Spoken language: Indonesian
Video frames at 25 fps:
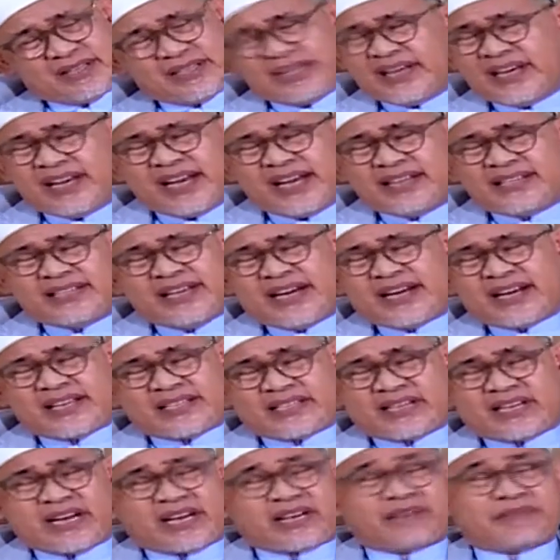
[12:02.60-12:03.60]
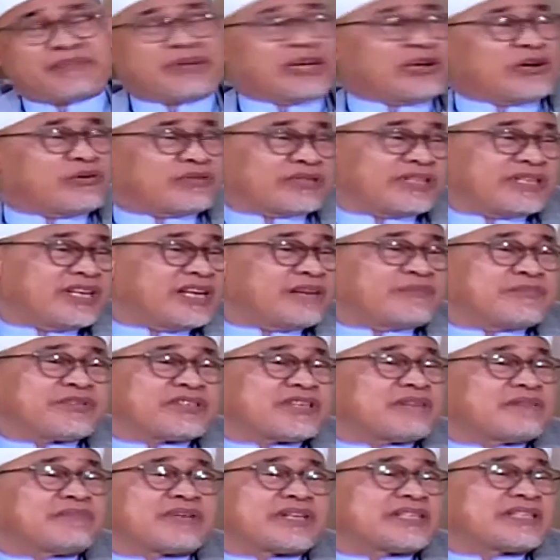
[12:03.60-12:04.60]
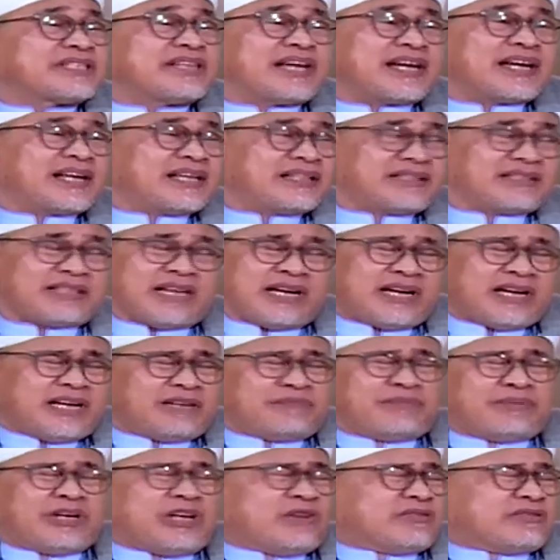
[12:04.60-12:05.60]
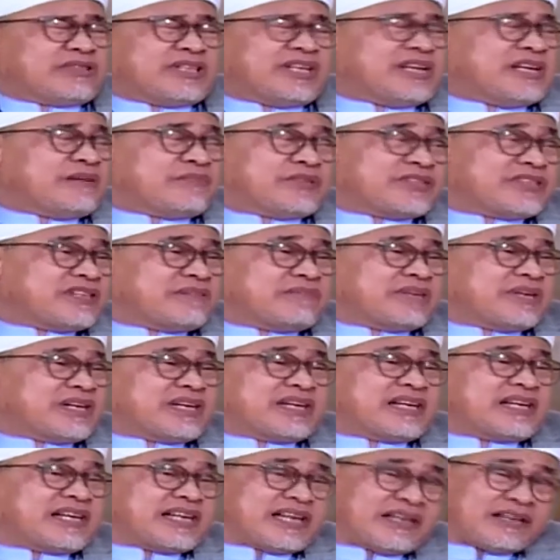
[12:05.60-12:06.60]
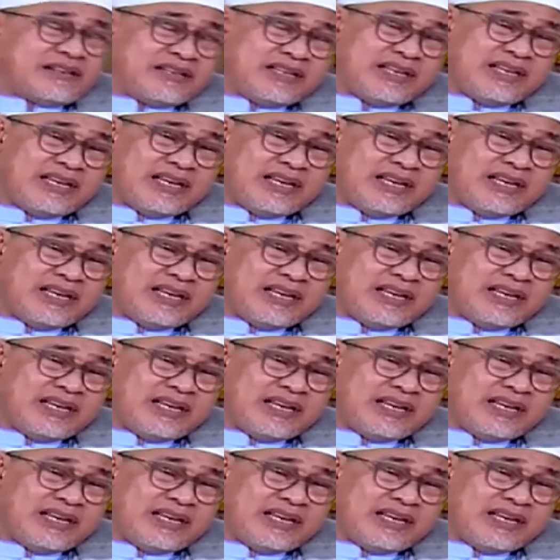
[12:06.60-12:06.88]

Sehingga nyaris kaki beliau tidak bisa berjalan, tangan beliau tidak bisa bergerak.